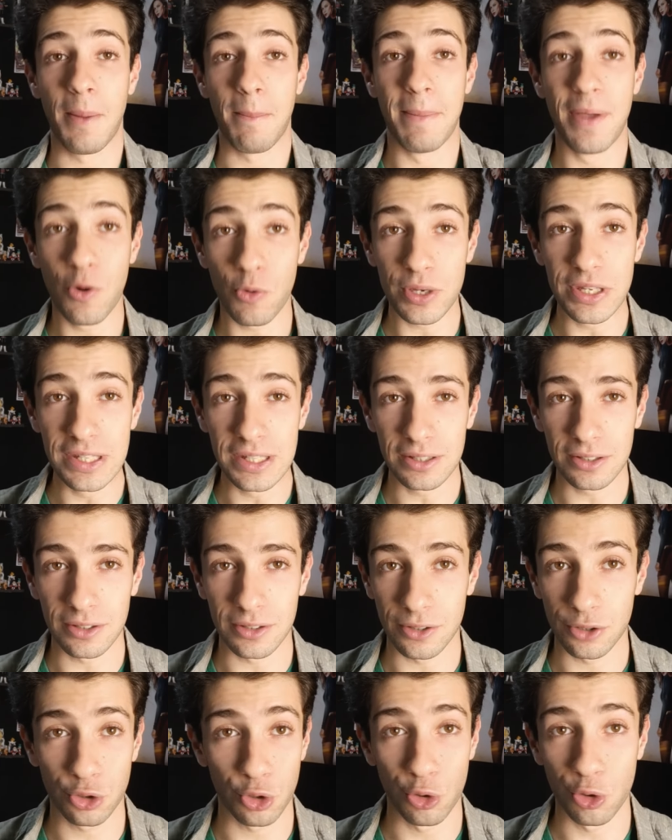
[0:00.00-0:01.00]
Mais oui,
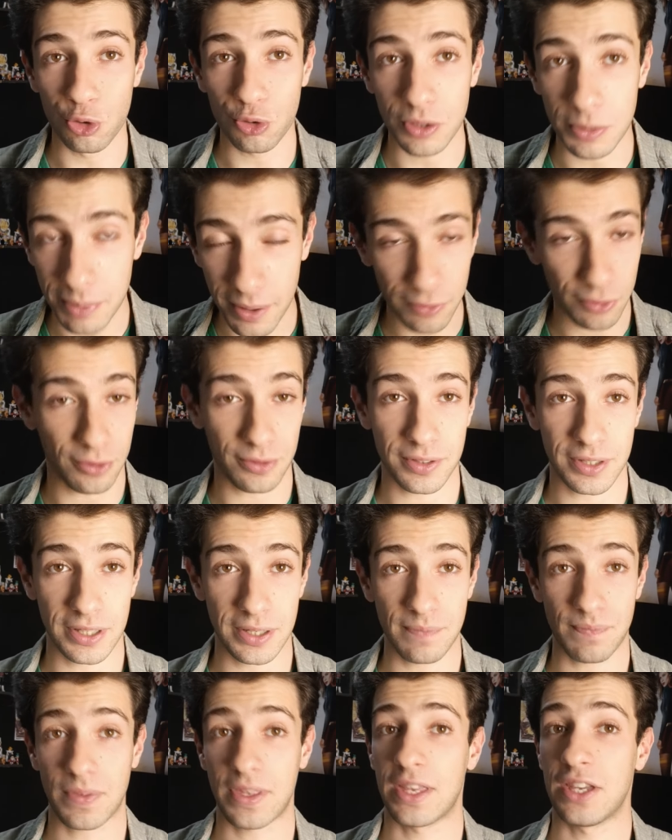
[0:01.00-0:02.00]
euh, je ne suis pas
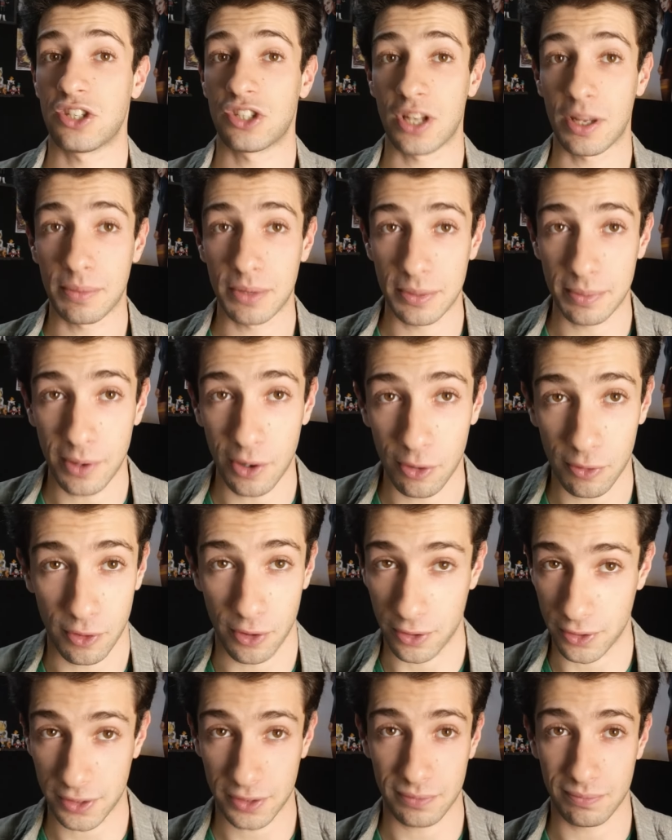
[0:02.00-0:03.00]
français et je n'habite pas en
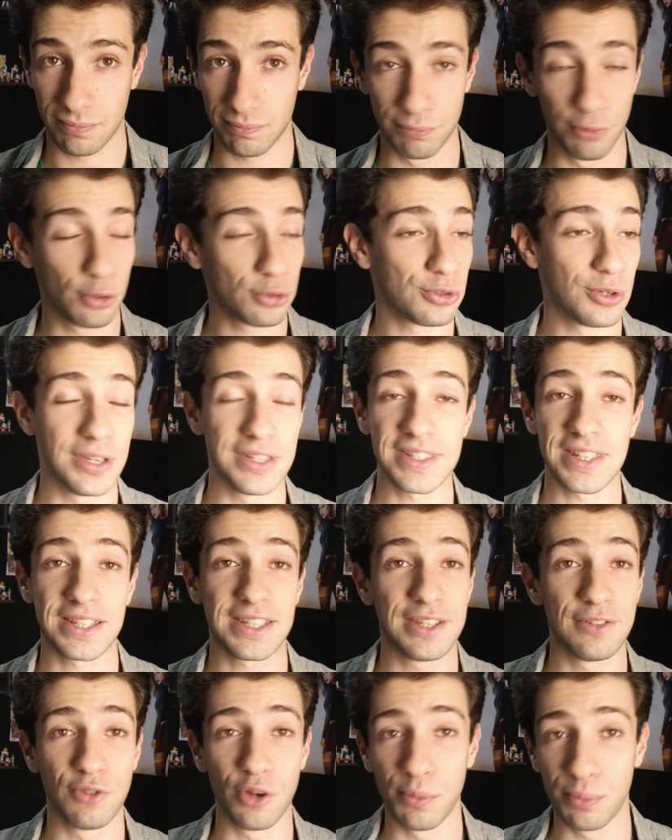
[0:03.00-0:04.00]
France. Pour ceux et celles
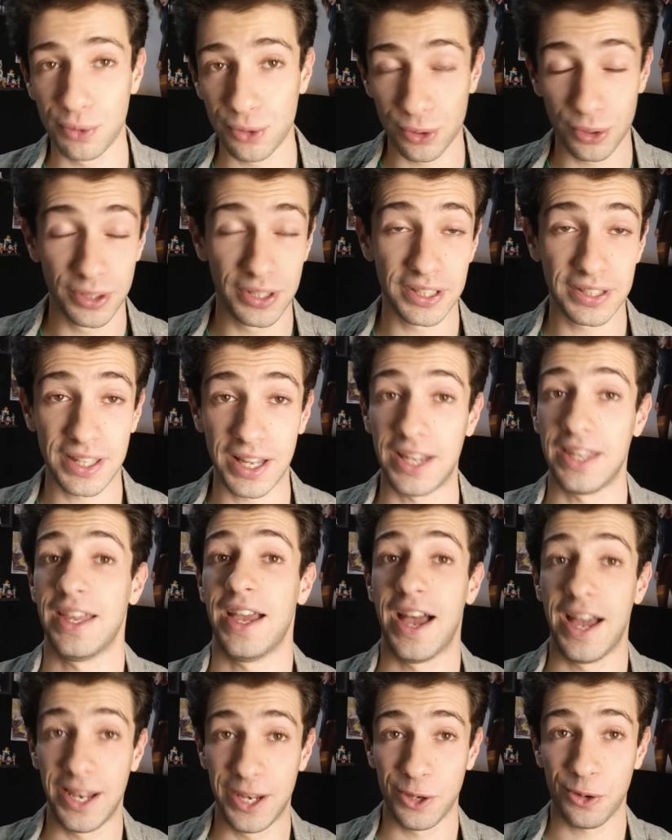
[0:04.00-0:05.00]
qui veulent plus de détails,
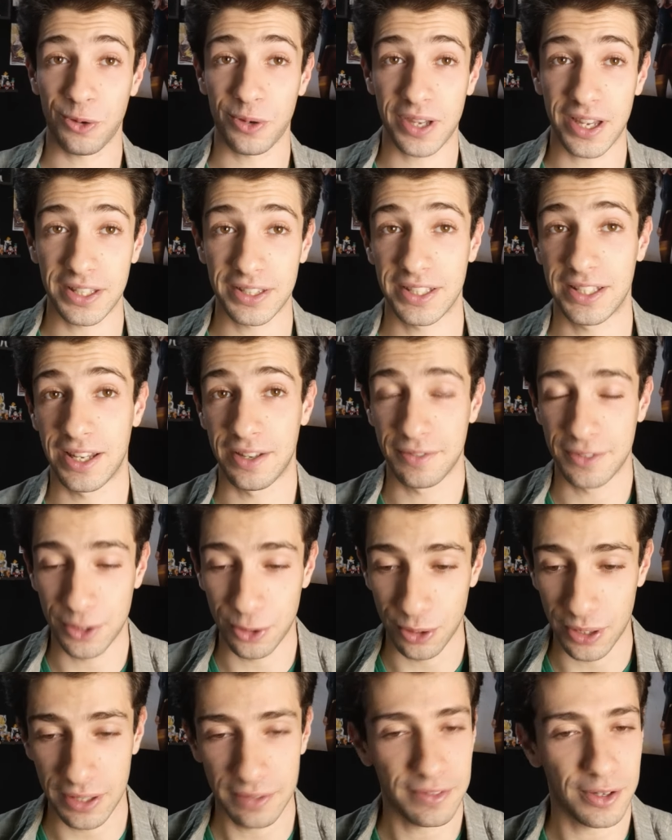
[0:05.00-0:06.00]
allez regarder la
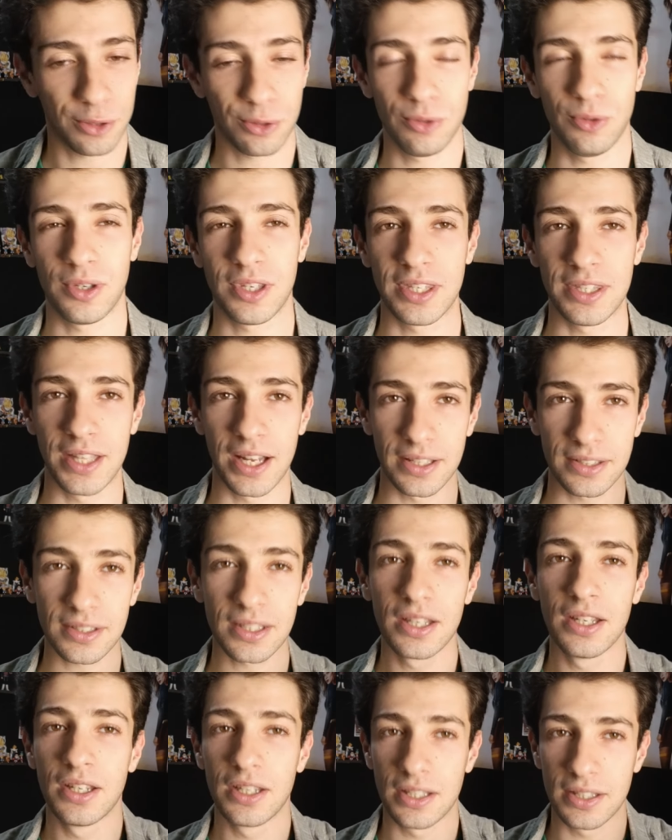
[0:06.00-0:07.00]
vidéo FAQ qui date
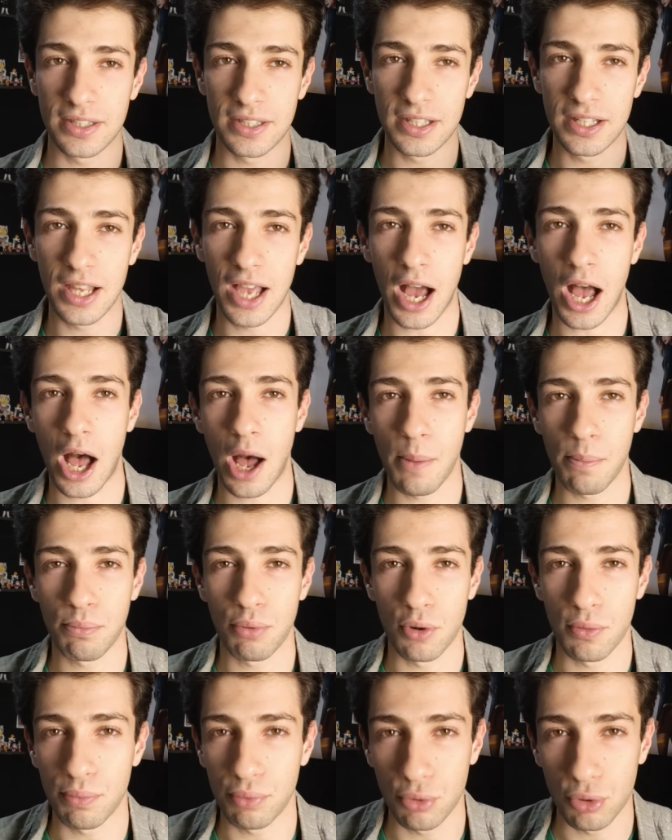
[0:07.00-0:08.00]
d'il y a un
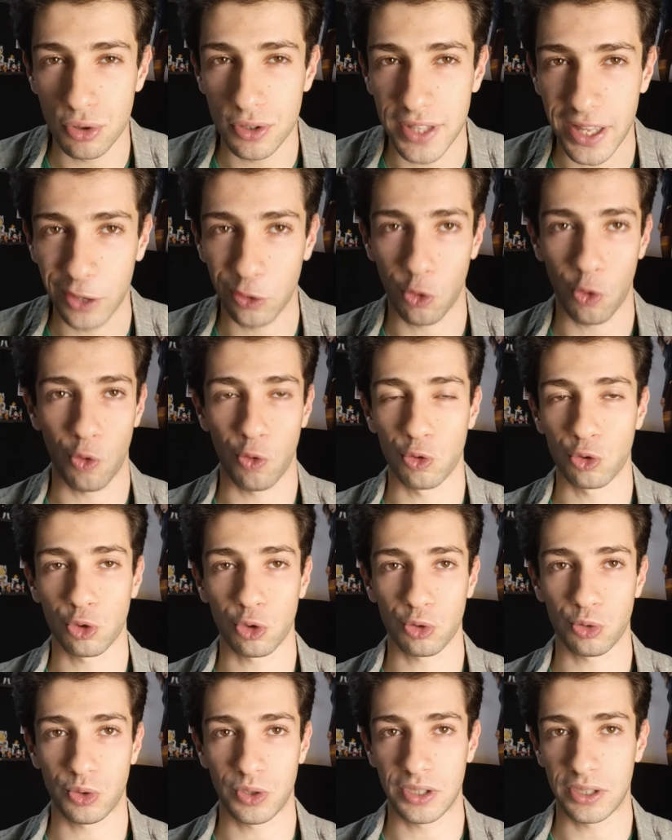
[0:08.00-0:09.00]
peu plus d'un an
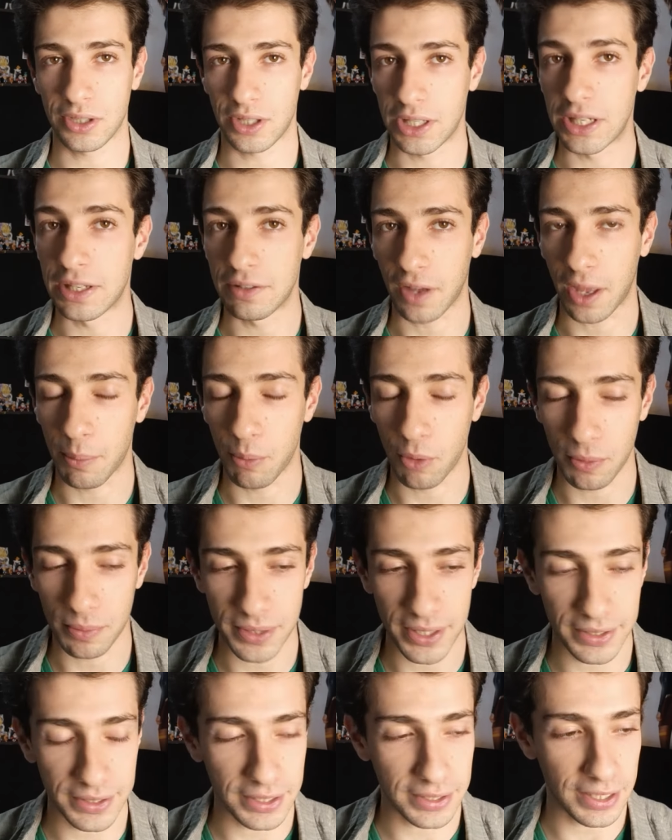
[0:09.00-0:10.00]
aujourd'hui. Elle est vraiment
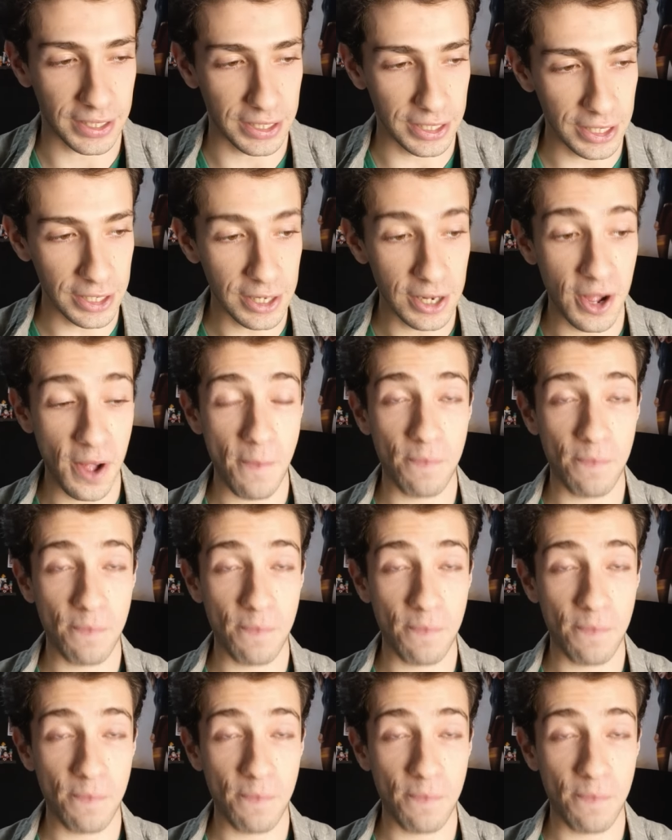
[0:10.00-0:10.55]
bien détaillée.